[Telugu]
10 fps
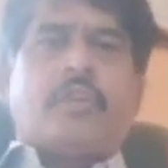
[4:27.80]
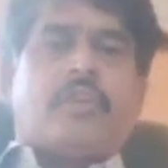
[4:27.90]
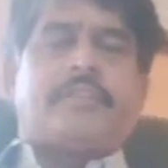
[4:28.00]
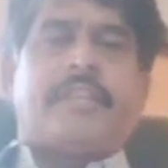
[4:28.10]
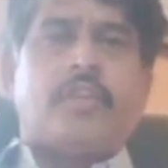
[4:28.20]
కూడా
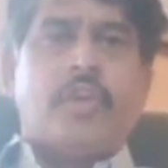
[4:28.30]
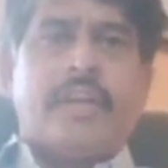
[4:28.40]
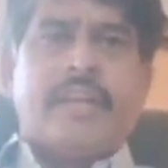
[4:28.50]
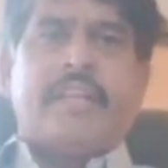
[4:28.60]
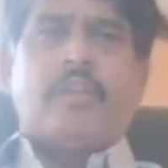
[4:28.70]
వస్తాయి
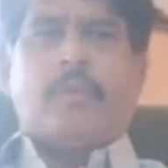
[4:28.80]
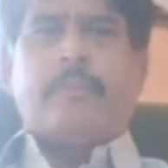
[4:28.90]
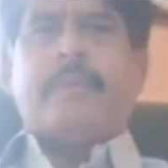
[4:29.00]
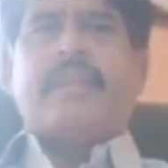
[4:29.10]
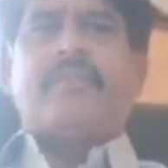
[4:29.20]
దగ్గని
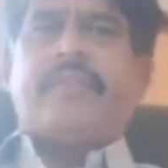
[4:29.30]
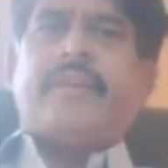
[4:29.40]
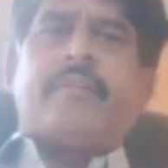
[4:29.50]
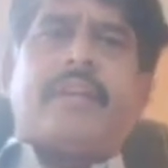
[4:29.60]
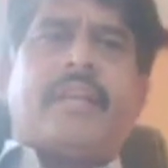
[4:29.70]
రొంపని
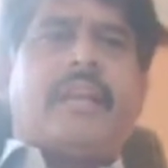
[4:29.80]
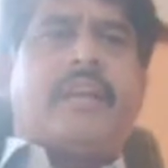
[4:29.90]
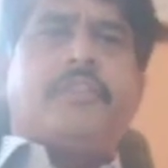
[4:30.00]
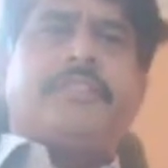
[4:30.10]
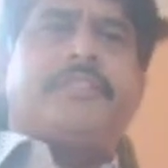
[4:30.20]
ఫీవర్ అని అలాంటి చిన్న